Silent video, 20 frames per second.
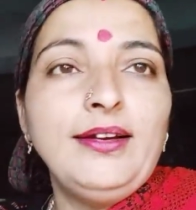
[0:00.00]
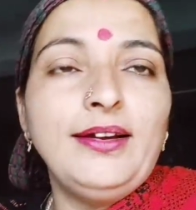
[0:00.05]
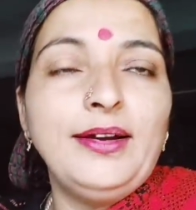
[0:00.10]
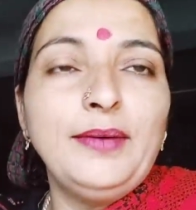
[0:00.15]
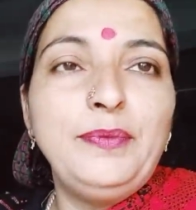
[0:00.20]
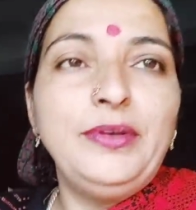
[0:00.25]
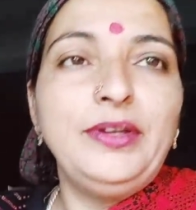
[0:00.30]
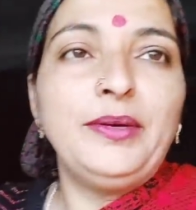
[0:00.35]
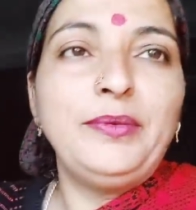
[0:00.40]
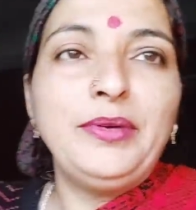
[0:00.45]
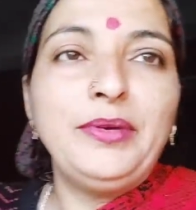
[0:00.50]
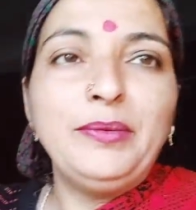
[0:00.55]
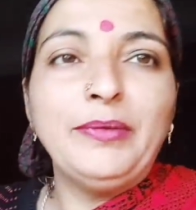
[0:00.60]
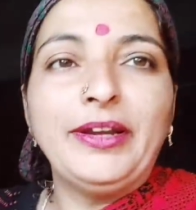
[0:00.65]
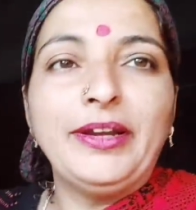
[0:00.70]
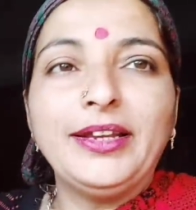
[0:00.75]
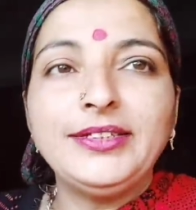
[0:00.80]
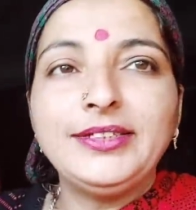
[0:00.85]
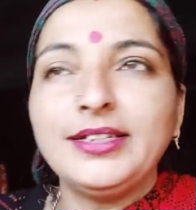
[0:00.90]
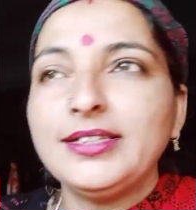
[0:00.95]
अभी अभी
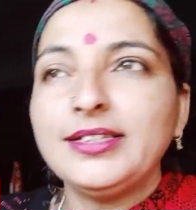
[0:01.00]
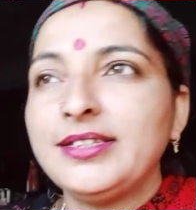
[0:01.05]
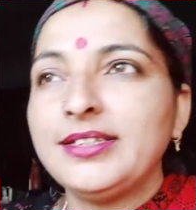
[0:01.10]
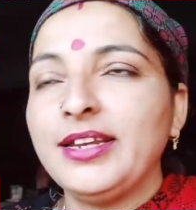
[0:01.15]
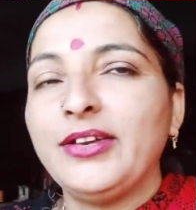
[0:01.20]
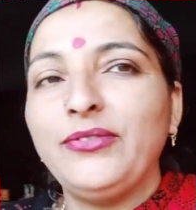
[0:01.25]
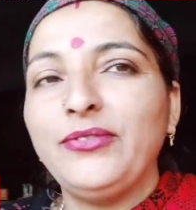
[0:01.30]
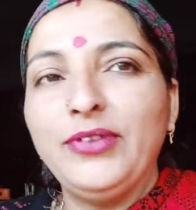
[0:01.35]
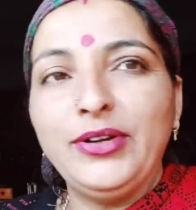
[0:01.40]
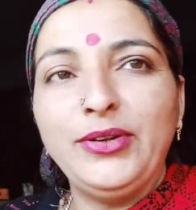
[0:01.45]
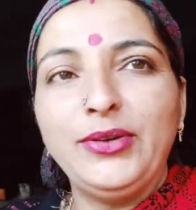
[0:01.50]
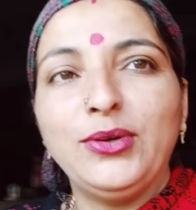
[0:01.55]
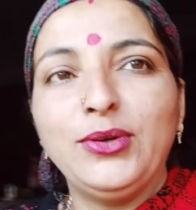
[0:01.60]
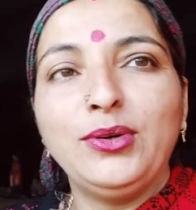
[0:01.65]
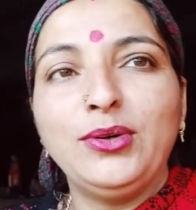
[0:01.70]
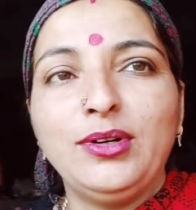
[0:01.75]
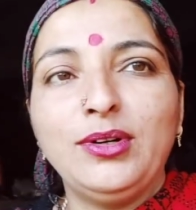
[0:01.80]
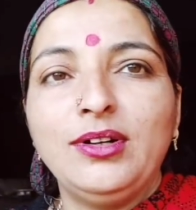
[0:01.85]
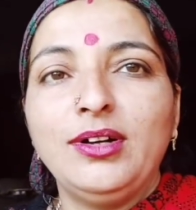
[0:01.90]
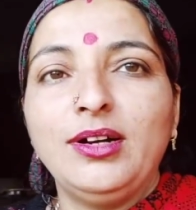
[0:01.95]
मैंने जस्ट एक वीडियो
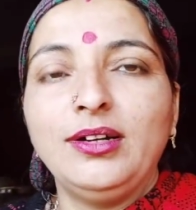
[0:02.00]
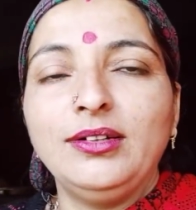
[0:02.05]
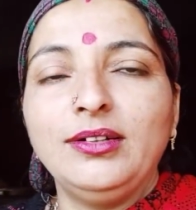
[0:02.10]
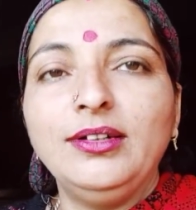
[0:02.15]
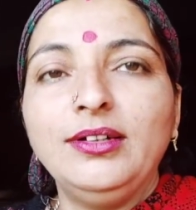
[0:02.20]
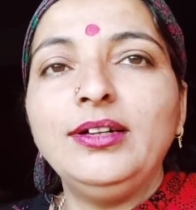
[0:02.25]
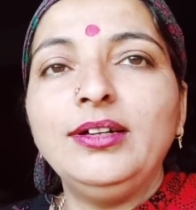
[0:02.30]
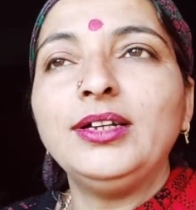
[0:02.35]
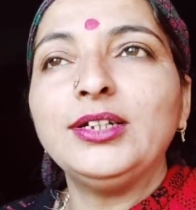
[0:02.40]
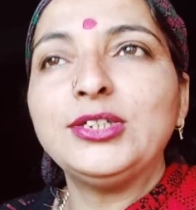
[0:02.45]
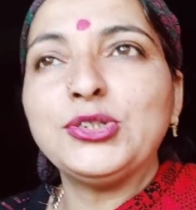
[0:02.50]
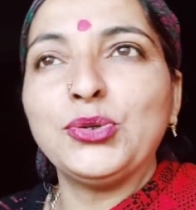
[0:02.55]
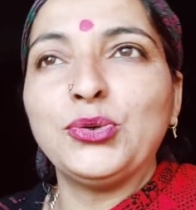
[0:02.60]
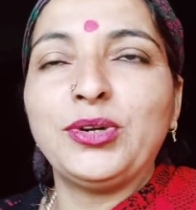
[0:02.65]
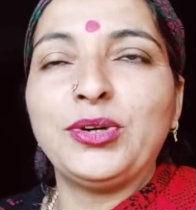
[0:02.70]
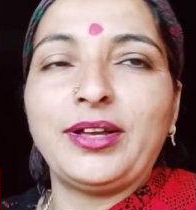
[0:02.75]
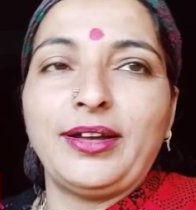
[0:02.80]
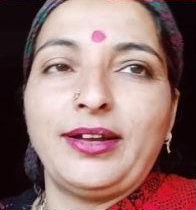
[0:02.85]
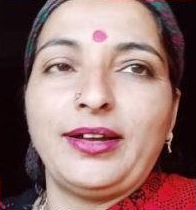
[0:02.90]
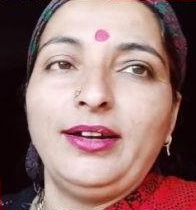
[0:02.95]

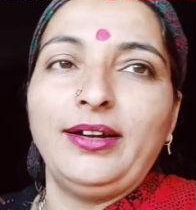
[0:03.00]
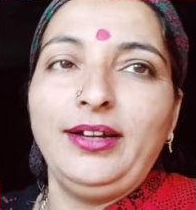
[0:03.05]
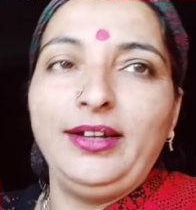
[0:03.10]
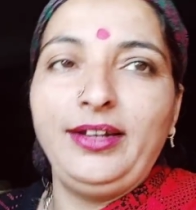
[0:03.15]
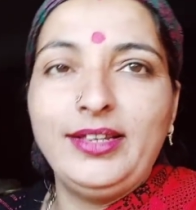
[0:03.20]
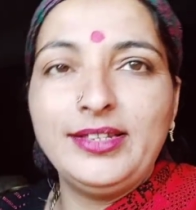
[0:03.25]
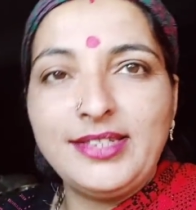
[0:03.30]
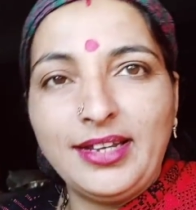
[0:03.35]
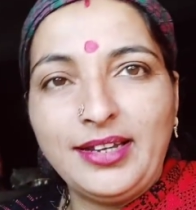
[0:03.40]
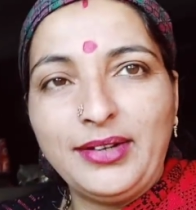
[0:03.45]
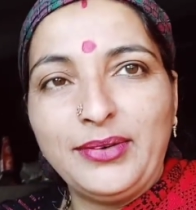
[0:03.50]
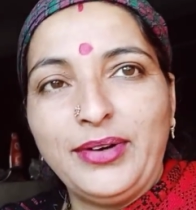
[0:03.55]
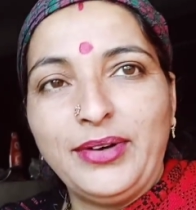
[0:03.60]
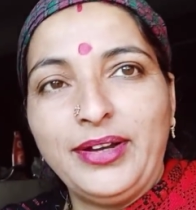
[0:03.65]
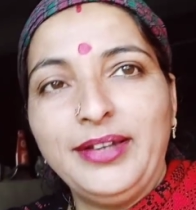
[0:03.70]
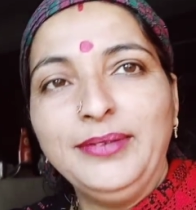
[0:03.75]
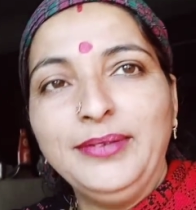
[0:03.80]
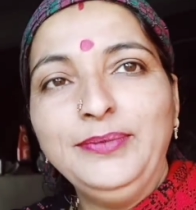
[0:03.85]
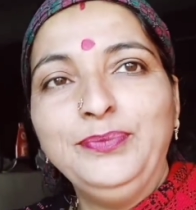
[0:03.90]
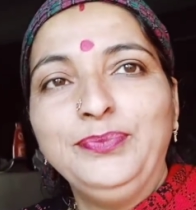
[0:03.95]
शूट करा हनी से
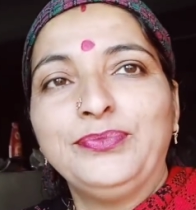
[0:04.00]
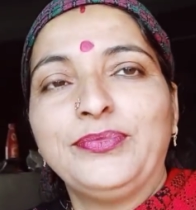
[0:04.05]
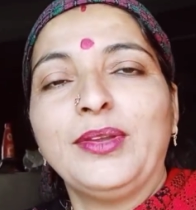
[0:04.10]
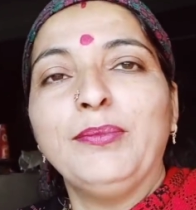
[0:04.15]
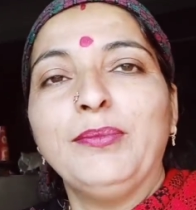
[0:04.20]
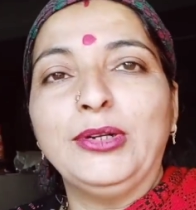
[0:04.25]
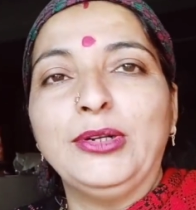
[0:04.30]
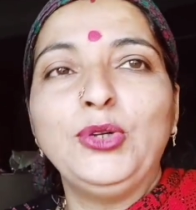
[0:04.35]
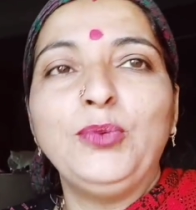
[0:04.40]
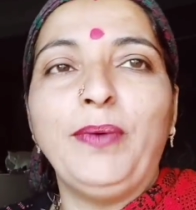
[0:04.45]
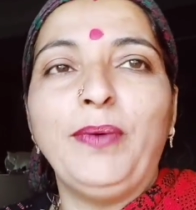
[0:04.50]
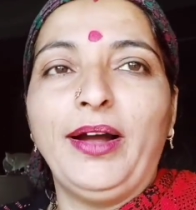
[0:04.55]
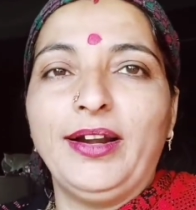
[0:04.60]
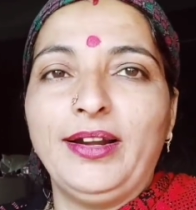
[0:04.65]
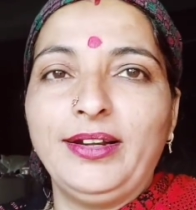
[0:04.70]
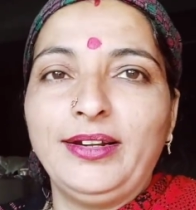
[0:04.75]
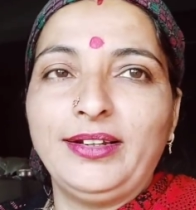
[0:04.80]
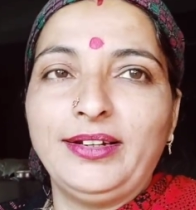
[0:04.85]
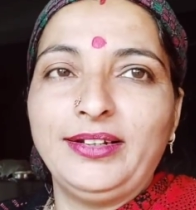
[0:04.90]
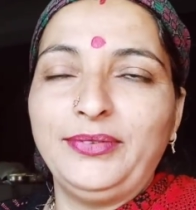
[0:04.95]
करवाया मधु
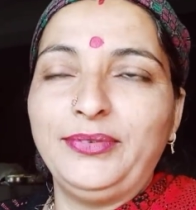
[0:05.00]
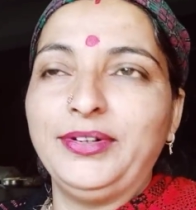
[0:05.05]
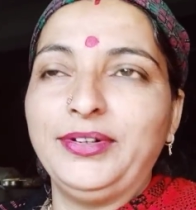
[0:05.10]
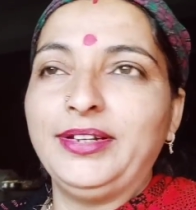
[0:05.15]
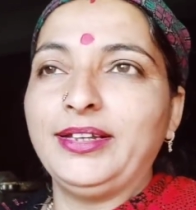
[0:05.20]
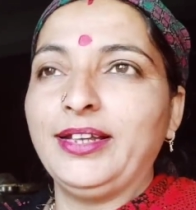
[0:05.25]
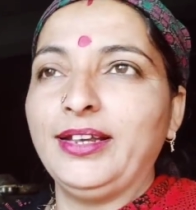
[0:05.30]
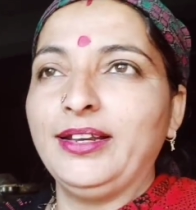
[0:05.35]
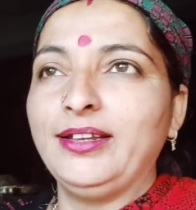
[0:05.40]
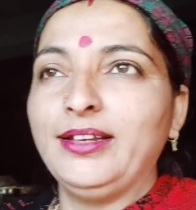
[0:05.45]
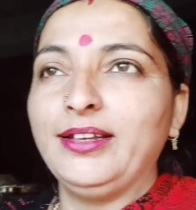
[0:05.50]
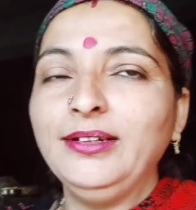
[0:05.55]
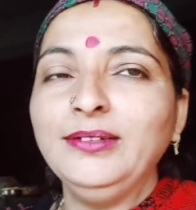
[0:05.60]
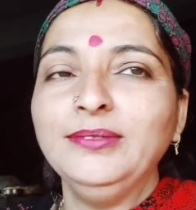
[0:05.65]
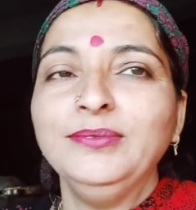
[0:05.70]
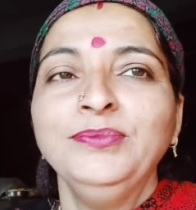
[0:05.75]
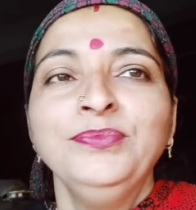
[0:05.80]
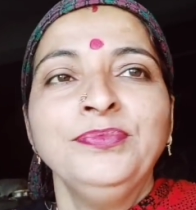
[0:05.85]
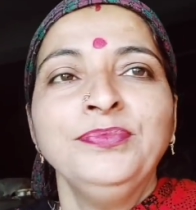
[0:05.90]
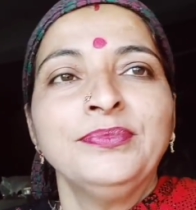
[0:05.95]
पहाड़न क्रिएटिविटी के लिए
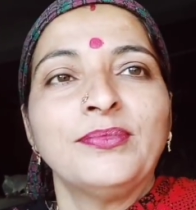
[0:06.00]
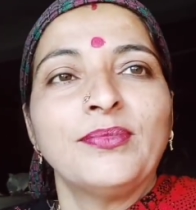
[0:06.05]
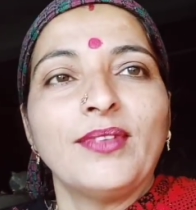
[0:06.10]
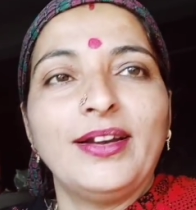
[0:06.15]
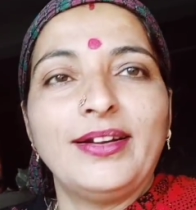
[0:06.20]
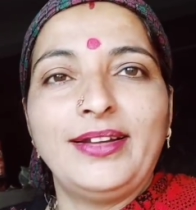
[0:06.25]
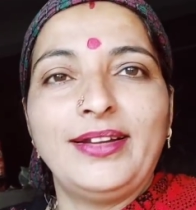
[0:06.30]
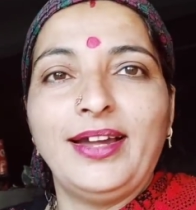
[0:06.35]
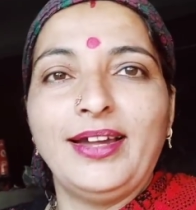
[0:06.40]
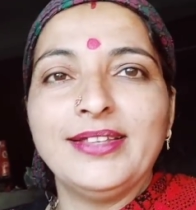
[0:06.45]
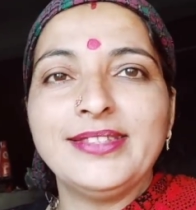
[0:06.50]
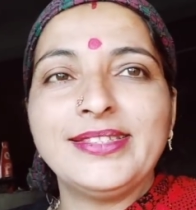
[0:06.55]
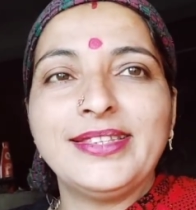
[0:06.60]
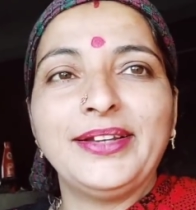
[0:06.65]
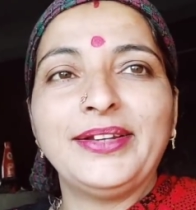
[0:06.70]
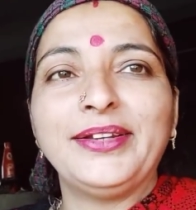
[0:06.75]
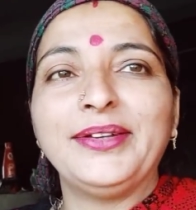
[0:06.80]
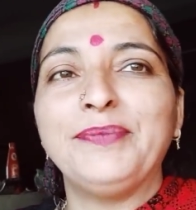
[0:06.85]
डांस एक